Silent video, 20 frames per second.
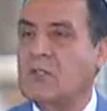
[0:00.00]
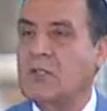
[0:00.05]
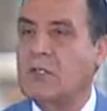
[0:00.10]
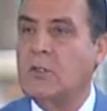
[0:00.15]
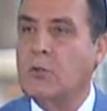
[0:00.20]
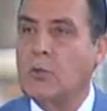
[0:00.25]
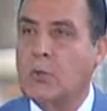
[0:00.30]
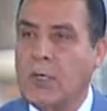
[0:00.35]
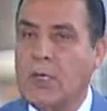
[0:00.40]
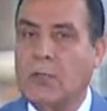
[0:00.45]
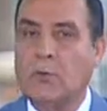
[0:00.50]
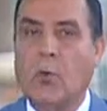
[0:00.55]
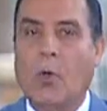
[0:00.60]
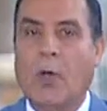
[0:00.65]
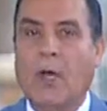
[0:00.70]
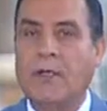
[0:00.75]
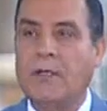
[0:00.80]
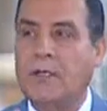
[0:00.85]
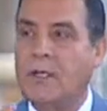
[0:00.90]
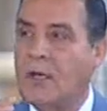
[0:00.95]
يريد
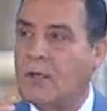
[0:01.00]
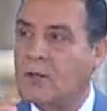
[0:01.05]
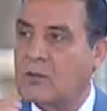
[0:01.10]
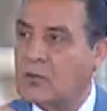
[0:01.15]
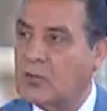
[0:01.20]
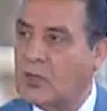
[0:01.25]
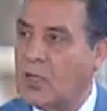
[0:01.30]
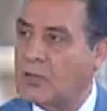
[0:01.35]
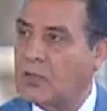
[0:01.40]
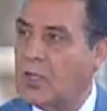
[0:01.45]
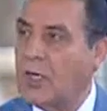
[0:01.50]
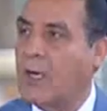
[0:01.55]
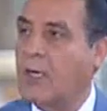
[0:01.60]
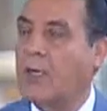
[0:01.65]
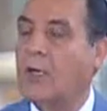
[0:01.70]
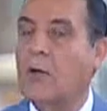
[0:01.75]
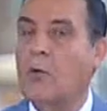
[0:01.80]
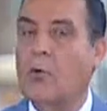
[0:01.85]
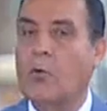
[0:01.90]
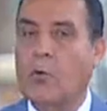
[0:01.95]
أن يقتطع
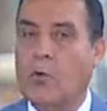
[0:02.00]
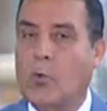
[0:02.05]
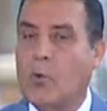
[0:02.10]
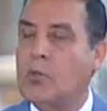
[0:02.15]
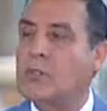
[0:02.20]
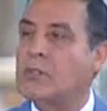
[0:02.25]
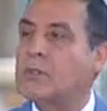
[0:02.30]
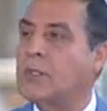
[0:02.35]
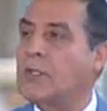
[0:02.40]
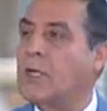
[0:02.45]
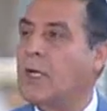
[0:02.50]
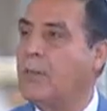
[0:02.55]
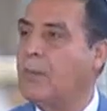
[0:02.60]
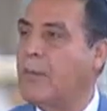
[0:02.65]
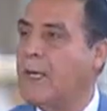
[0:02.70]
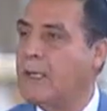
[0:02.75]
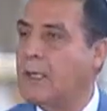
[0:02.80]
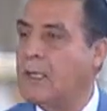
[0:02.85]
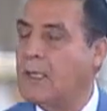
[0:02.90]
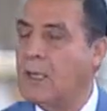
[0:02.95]

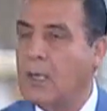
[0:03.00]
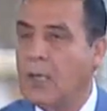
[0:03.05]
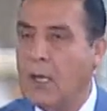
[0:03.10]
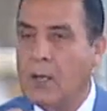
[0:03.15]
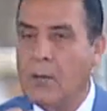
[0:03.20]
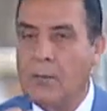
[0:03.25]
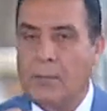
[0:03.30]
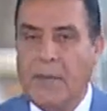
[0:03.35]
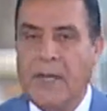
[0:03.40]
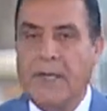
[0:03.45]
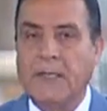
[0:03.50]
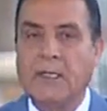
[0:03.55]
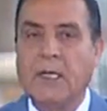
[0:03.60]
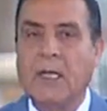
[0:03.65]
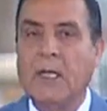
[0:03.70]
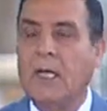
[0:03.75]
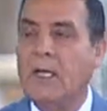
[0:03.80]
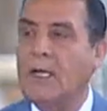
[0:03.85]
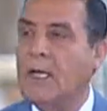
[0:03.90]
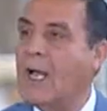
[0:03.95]
جزء من
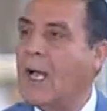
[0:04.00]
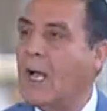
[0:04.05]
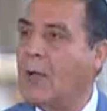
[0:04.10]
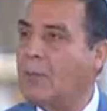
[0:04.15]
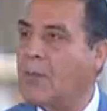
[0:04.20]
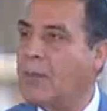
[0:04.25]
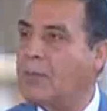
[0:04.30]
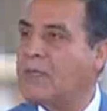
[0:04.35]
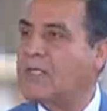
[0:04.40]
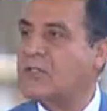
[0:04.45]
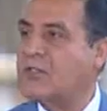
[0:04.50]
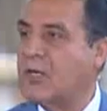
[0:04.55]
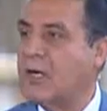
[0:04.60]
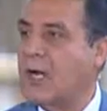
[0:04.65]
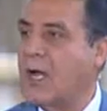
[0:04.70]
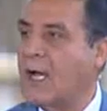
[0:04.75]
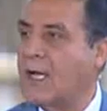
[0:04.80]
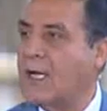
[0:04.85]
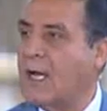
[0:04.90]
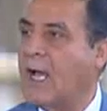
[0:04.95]
لحم مصر
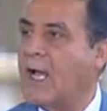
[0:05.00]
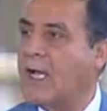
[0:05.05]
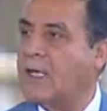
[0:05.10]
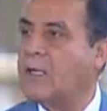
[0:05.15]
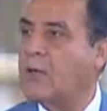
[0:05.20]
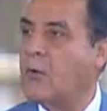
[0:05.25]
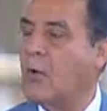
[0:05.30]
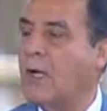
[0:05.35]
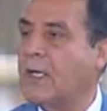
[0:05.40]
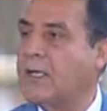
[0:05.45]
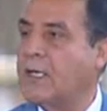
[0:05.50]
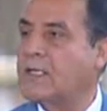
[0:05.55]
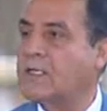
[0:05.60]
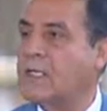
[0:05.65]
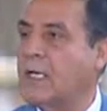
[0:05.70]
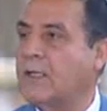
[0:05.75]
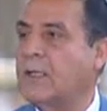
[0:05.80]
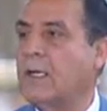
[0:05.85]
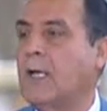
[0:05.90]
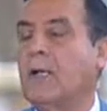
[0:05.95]
الحي وهي
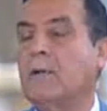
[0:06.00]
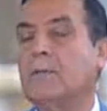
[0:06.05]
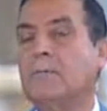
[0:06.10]
سيناء